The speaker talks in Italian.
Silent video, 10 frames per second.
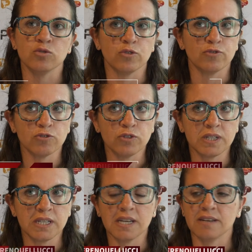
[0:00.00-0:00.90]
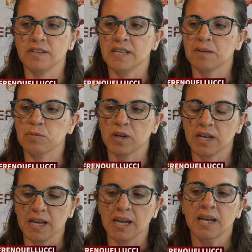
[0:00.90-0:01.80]
i suoi frutti e vediamo
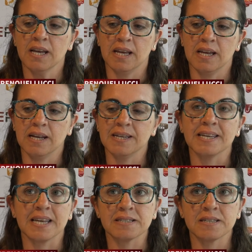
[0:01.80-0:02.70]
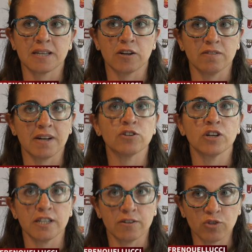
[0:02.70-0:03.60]
che eh, le richieste stanno arrivando
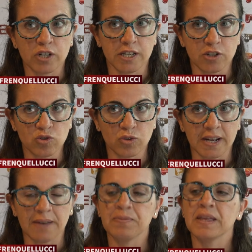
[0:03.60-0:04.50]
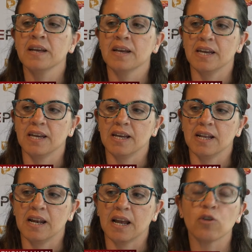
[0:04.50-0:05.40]
anche da fuori regione.
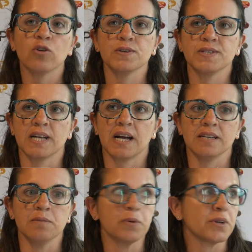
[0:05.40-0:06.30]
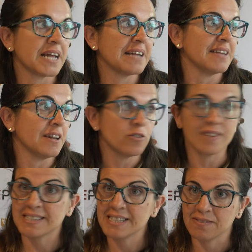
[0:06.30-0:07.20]
Eh, la cosa importante e
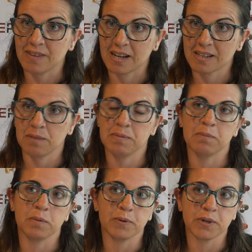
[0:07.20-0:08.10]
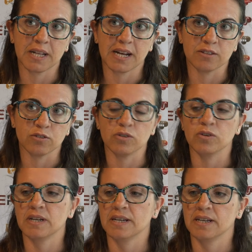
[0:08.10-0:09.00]
innovativa che abbiamo
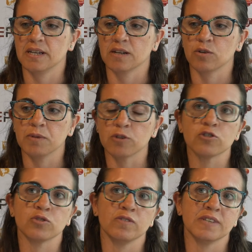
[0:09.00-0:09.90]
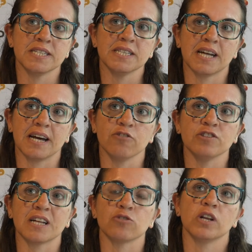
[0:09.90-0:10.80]
portato eh, come corso universitario
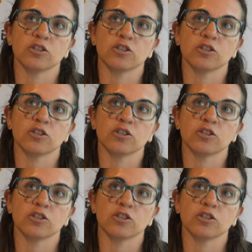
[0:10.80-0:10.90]
è stato